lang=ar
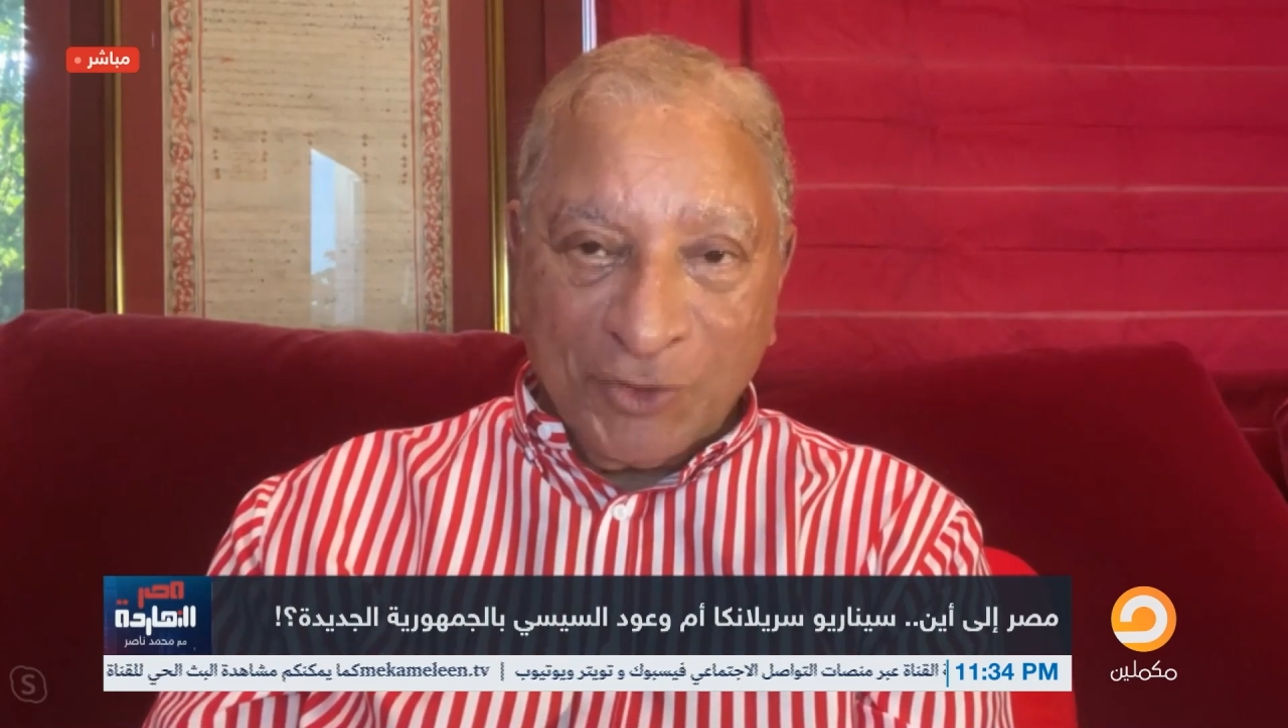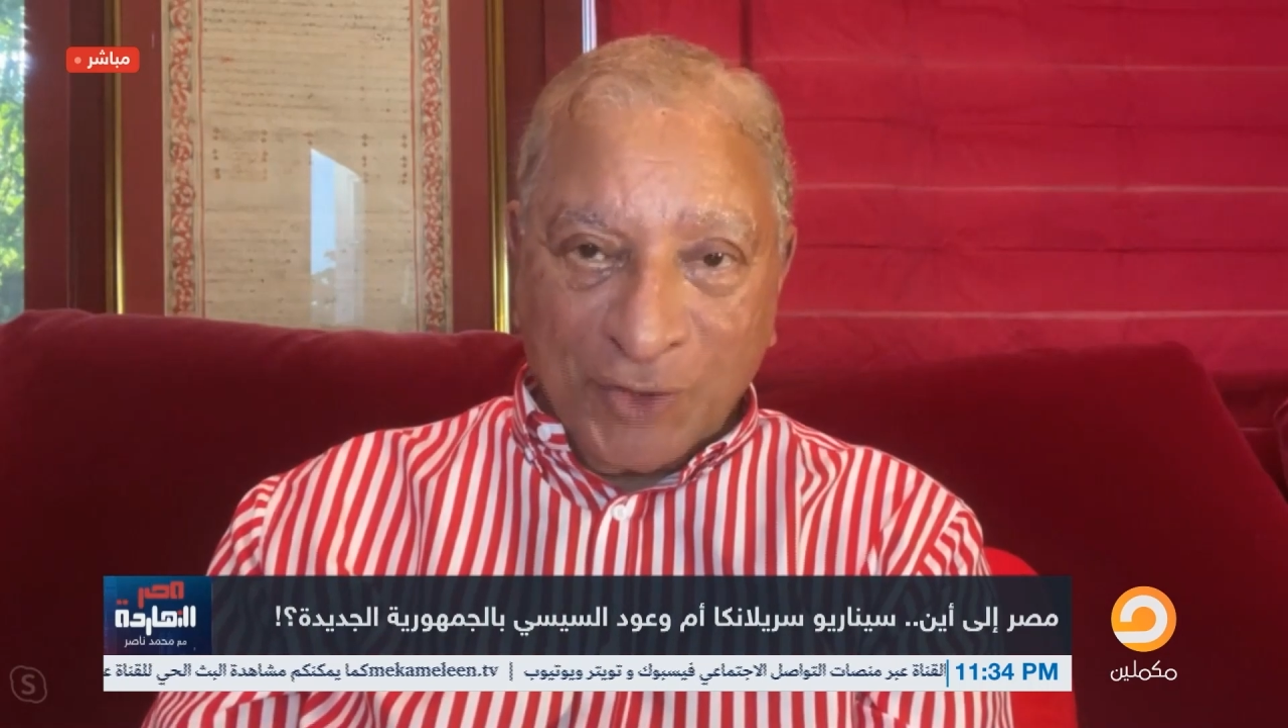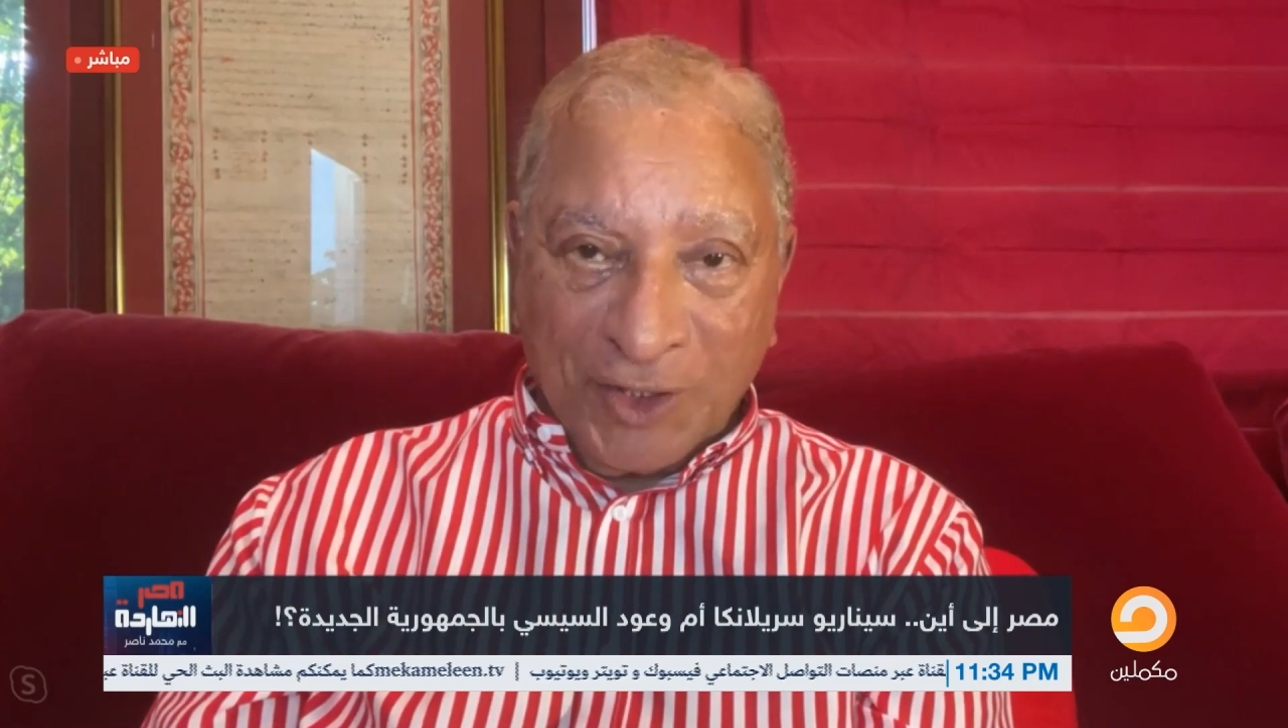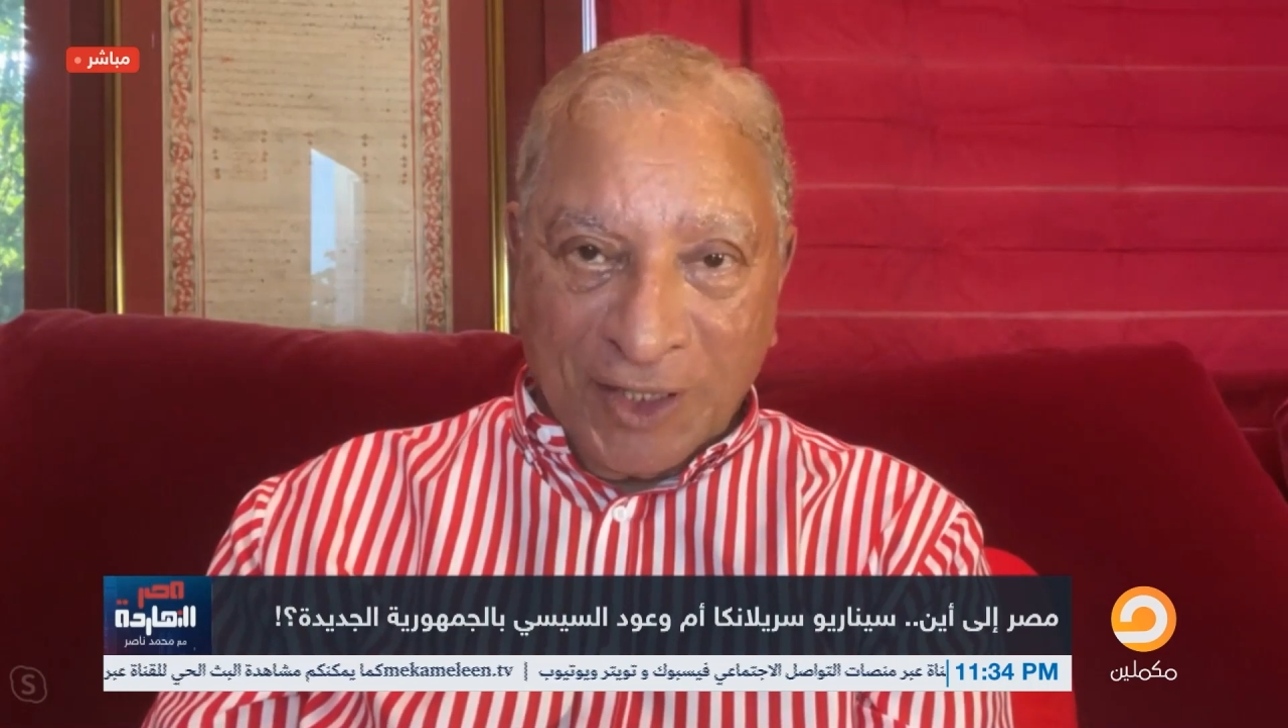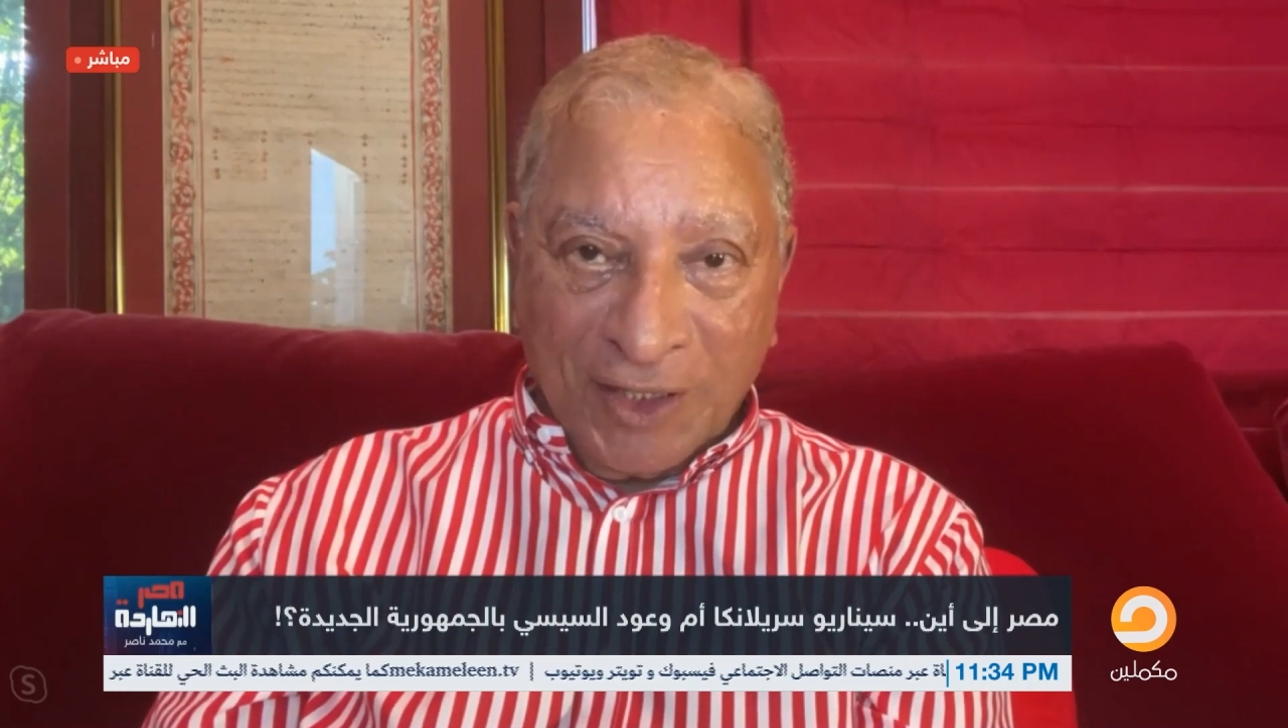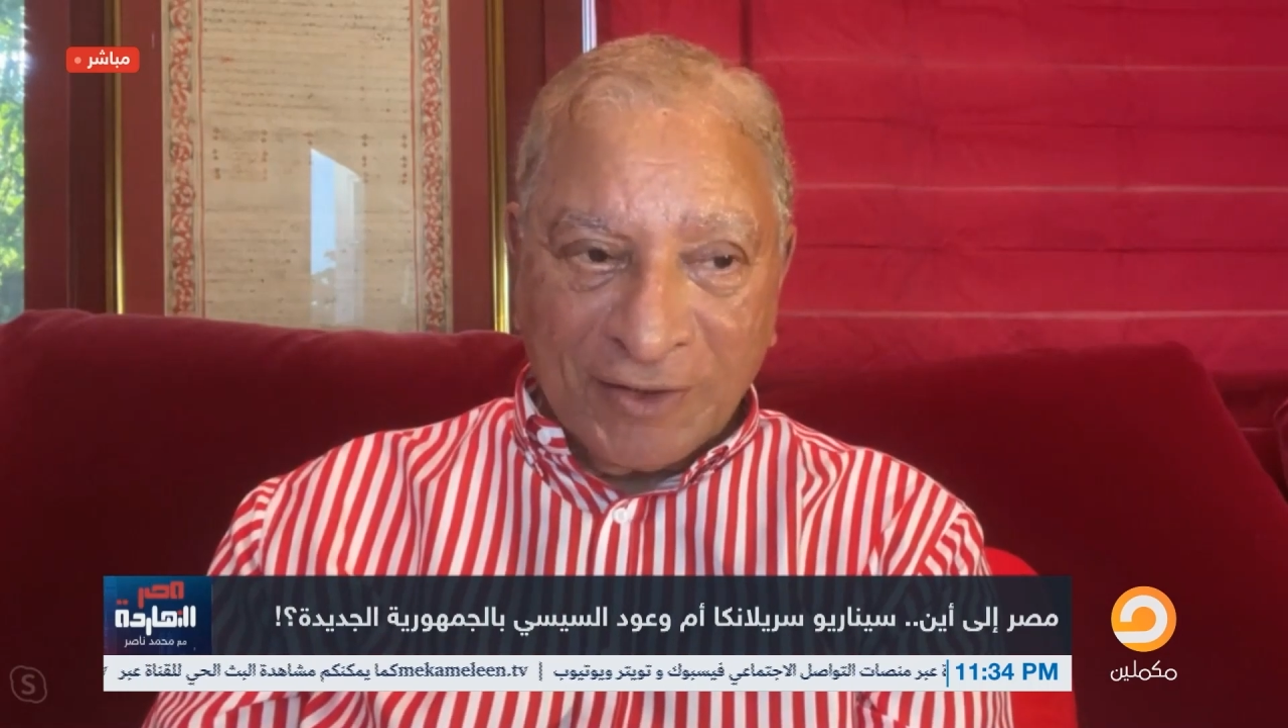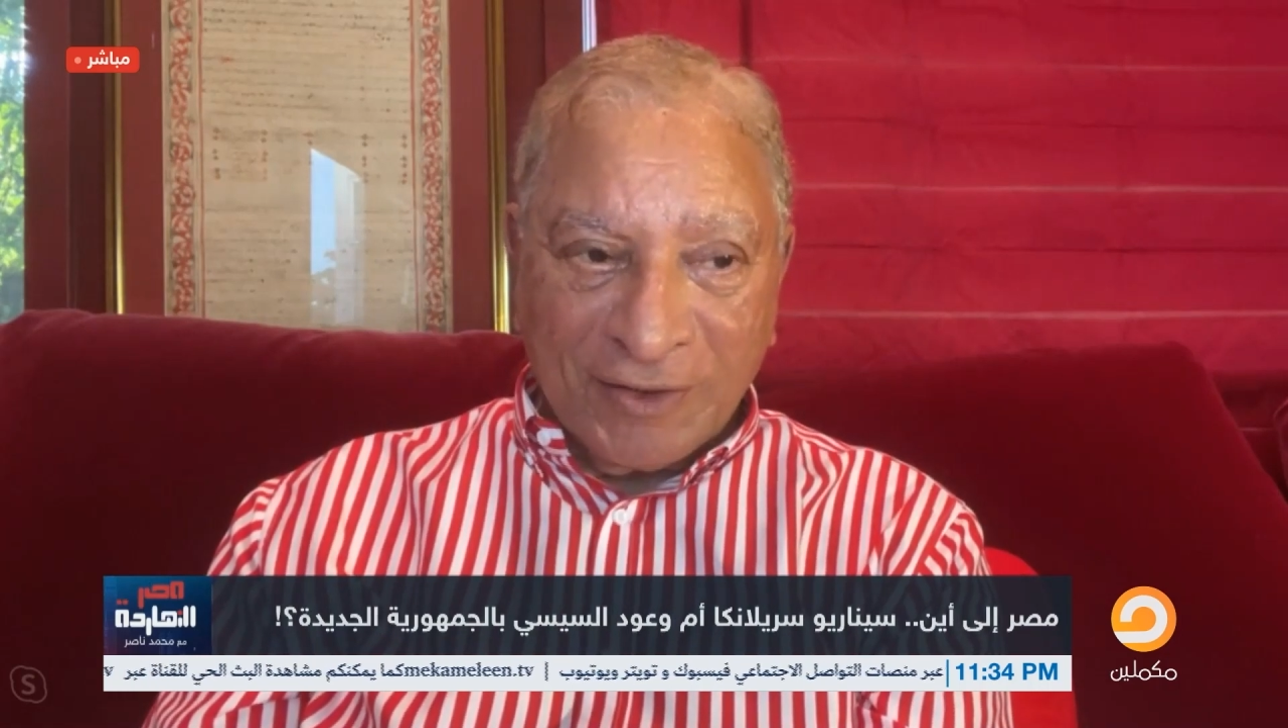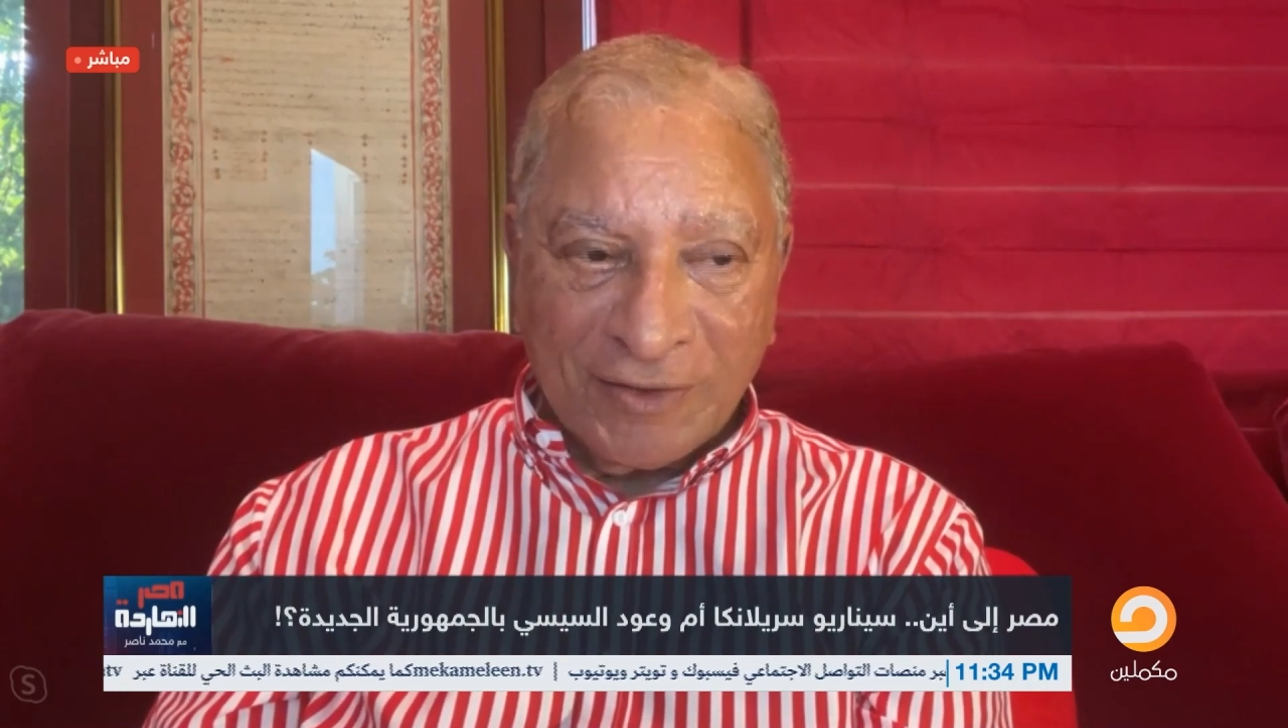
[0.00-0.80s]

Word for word: والنار